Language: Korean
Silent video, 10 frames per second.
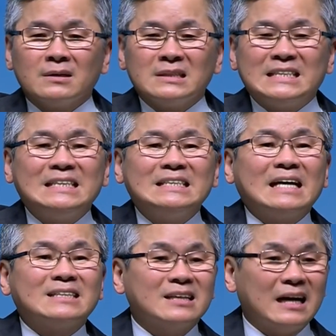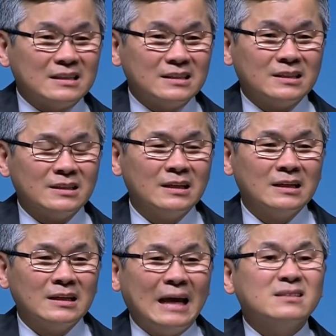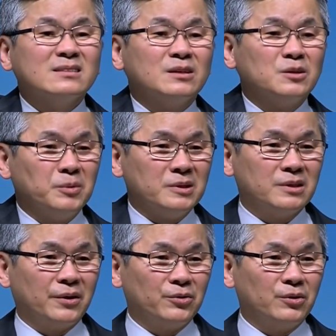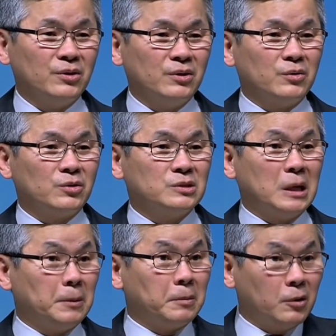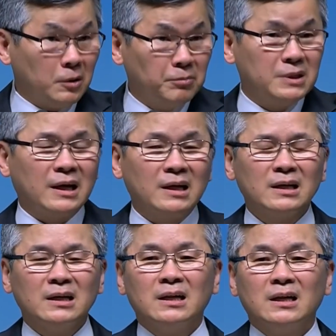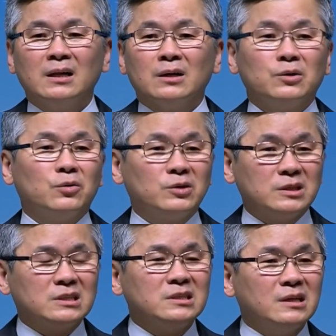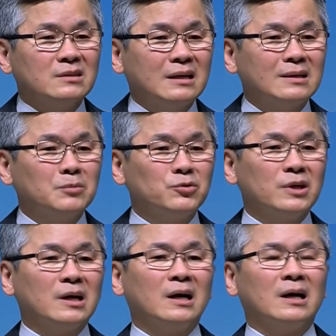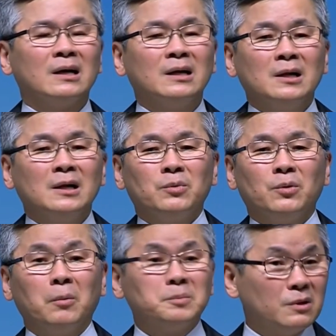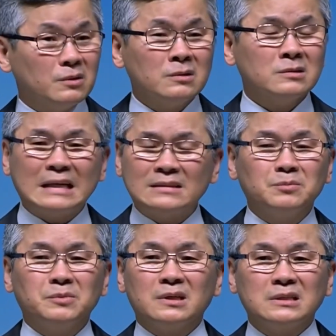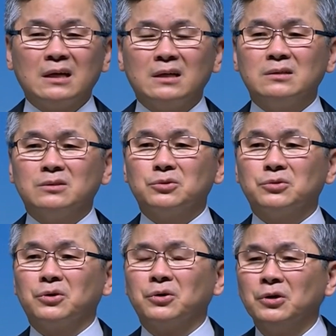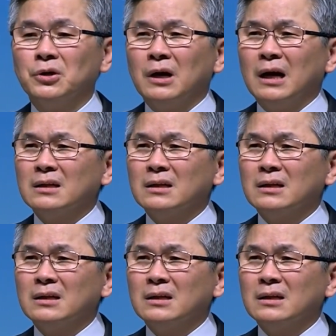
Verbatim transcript: 그 시에서 하는 헬스클럽이 있어요. 이게 제법 큽니다. 그리고 이제 시에서 하다 보니까 뭐 엄청 쌌습니다. 제 기억으로